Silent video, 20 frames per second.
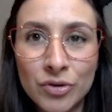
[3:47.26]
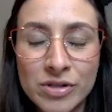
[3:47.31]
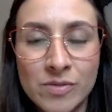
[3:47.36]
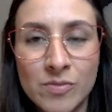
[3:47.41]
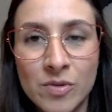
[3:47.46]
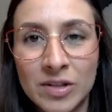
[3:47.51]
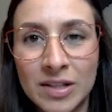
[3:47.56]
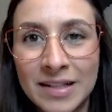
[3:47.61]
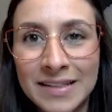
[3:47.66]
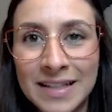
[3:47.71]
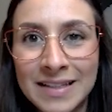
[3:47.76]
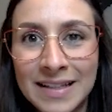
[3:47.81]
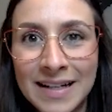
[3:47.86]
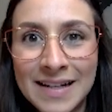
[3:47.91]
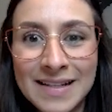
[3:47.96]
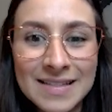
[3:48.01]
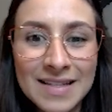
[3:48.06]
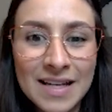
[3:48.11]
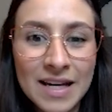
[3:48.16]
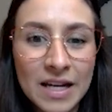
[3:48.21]
em
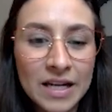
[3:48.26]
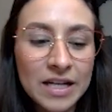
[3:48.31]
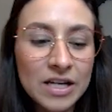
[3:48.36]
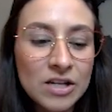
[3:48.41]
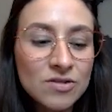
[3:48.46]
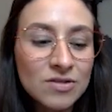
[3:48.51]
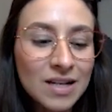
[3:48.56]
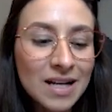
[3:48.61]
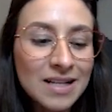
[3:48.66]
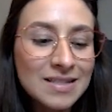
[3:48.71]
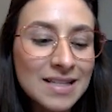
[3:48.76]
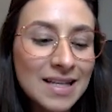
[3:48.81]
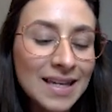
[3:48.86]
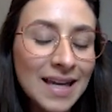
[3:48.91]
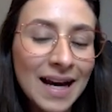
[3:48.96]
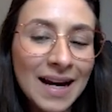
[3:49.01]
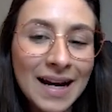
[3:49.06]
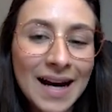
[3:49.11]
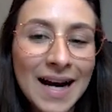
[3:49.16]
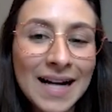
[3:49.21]
2033, isso quer dizer
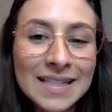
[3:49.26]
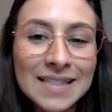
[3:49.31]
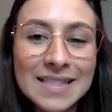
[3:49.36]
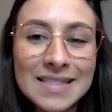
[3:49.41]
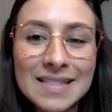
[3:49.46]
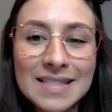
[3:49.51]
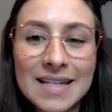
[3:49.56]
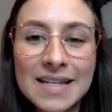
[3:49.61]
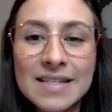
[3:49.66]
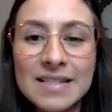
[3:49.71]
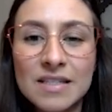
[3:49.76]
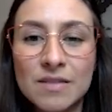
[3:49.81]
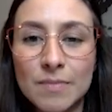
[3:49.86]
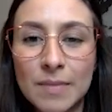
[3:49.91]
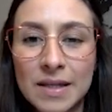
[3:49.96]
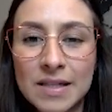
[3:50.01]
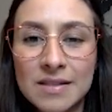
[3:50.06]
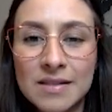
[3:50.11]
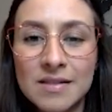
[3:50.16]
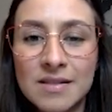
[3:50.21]
que a cada seis
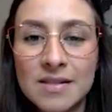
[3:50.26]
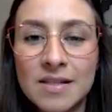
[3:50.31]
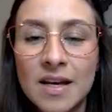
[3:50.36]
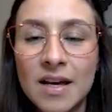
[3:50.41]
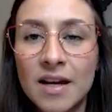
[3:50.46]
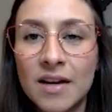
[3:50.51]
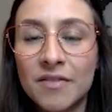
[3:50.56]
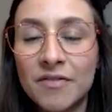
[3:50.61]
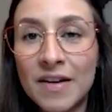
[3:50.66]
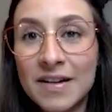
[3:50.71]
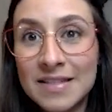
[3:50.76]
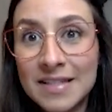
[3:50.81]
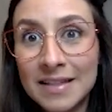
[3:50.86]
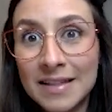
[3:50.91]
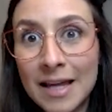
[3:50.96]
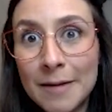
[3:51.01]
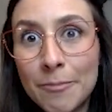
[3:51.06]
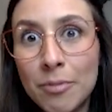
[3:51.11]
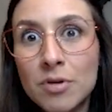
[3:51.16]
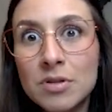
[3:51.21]
meses vai
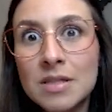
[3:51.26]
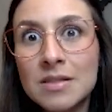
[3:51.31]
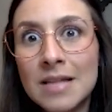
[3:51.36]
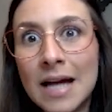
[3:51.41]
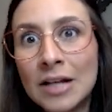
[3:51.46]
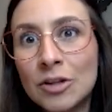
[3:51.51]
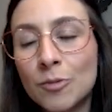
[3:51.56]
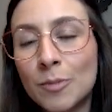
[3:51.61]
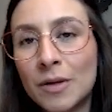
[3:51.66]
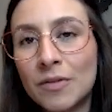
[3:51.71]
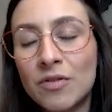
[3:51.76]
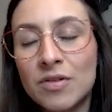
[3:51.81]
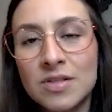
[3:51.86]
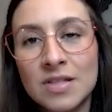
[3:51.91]
ser depositado para